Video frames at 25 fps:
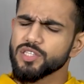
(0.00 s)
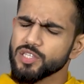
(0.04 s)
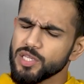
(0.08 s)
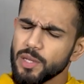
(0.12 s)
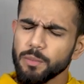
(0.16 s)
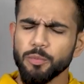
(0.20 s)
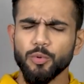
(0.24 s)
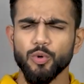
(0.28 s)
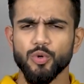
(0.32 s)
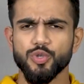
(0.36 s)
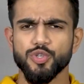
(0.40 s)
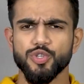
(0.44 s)

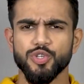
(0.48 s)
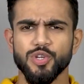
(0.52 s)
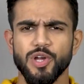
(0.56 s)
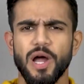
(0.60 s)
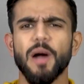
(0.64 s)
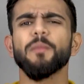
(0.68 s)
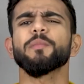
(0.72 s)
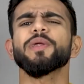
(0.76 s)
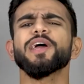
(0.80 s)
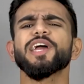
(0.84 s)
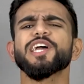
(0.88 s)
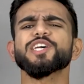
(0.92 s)
सब कुछ
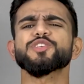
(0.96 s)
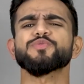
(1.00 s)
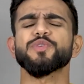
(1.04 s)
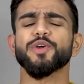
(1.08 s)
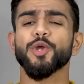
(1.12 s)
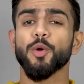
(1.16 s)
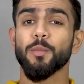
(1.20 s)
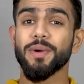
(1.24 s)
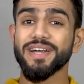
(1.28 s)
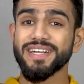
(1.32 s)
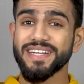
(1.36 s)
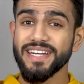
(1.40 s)
हमने इस
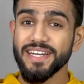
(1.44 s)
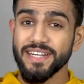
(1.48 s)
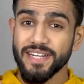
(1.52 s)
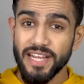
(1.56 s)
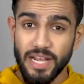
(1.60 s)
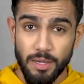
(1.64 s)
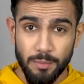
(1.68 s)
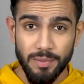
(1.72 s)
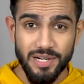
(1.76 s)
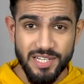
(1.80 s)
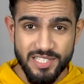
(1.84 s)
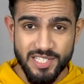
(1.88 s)
वीडियो में
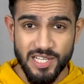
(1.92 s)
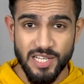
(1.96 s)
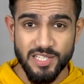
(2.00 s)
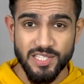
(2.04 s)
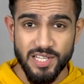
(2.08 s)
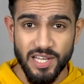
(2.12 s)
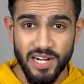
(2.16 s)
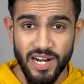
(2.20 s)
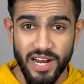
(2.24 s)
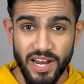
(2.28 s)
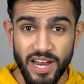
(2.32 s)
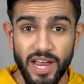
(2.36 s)
डिटेल में डिस्कस
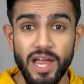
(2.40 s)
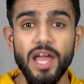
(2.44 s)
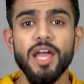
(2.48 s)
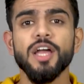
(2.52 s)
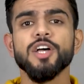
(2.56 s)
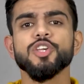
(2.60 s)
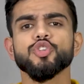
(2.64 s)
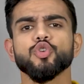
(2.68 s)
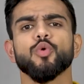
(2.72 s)
करा है